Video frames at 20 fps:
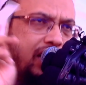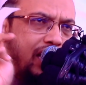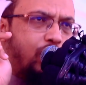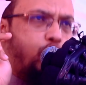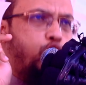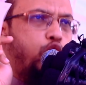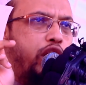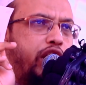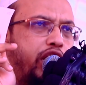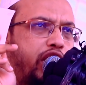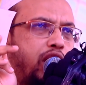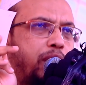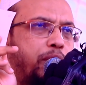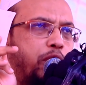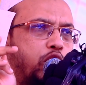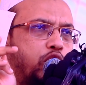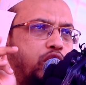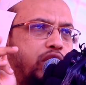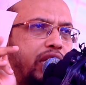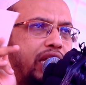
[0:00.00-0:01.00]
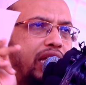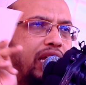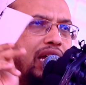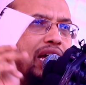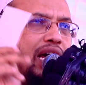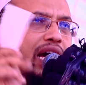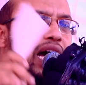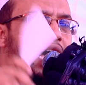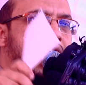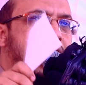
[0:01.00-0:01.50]
রাসুলের নিয়ম অনুযায়ী
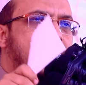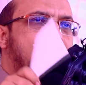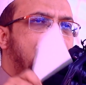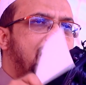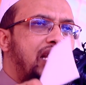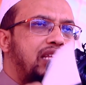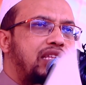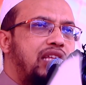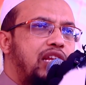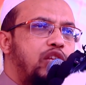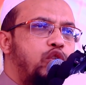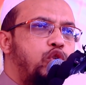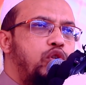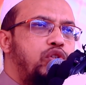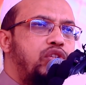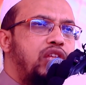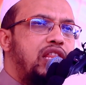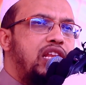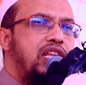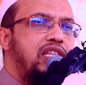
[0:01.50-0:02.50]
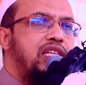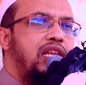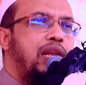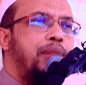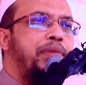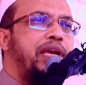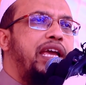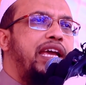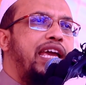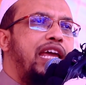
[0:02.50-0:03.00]
আল্লাহ তালা তার রসুল সাল্লাহ
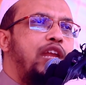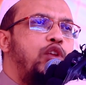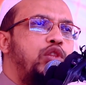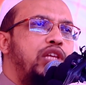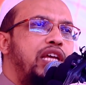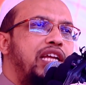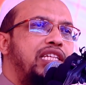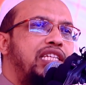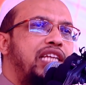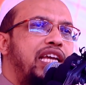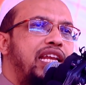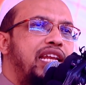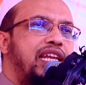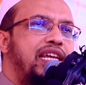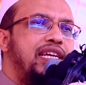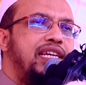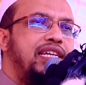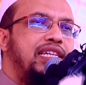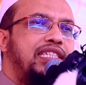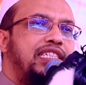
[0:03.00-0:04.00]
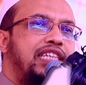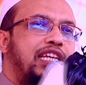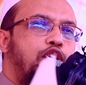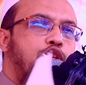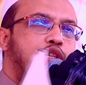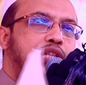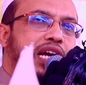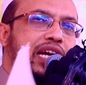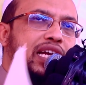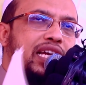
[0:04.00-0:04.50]
সাল্লামকে কেন দিয়েছেন যেন
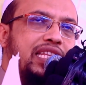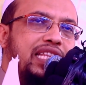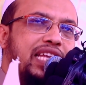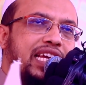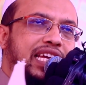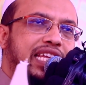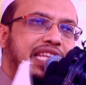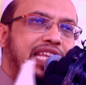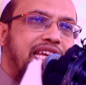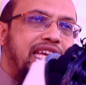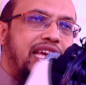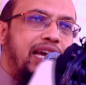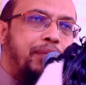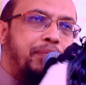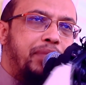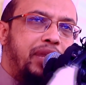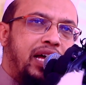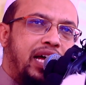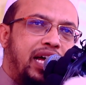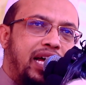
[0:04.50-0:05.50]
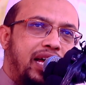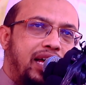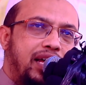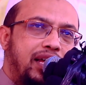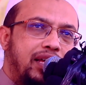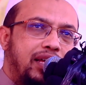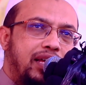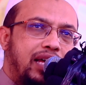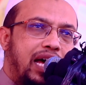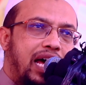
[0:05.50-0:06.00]
তাকে দেখে দেখে আমরা
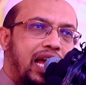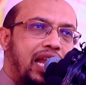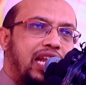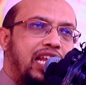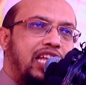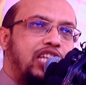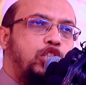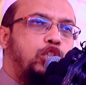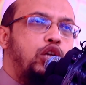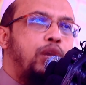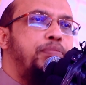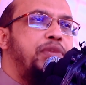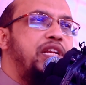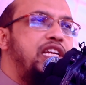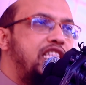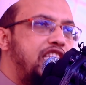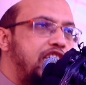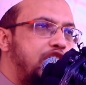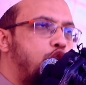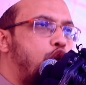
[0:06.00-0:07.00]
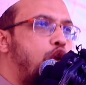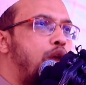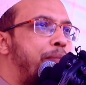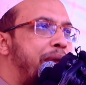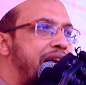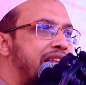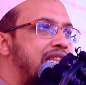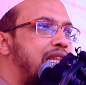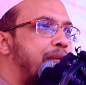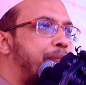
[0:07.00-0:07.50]
আল্লাহর সব নির্দেশগুলো
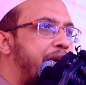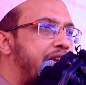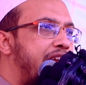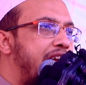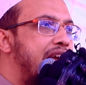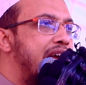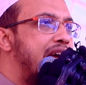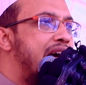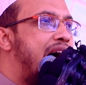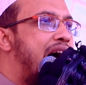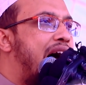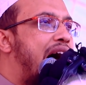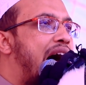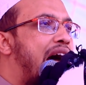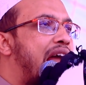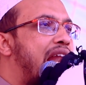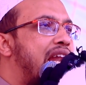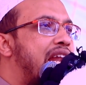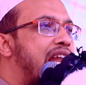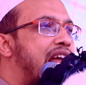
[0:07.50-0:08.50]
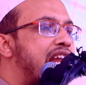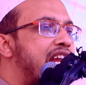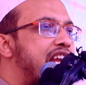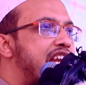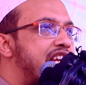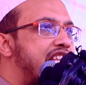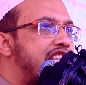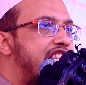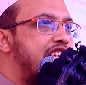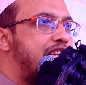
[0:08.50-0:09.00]
মানতে পারি আল্লাহর
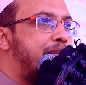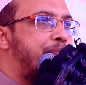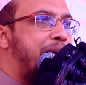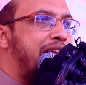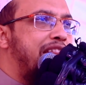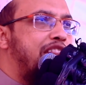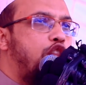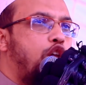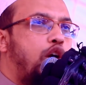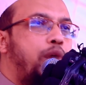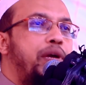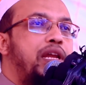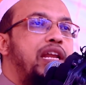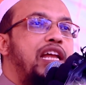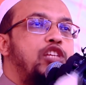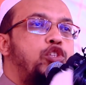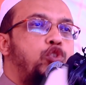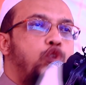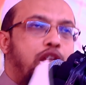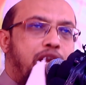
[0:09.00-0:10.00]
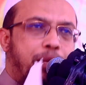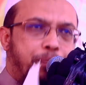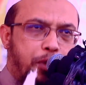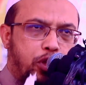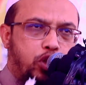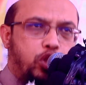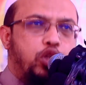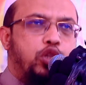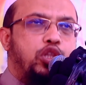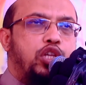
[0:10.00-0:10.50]
নির্দেশ মানতে হবে রাসুলের
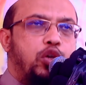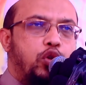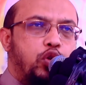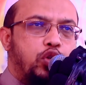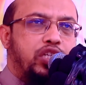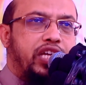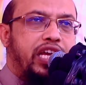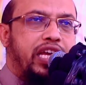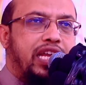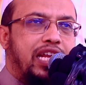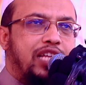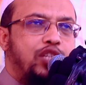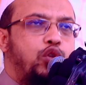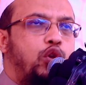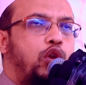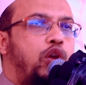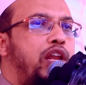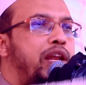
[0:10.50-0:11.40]
পদ্ধতি অনুযায়ী রাসুল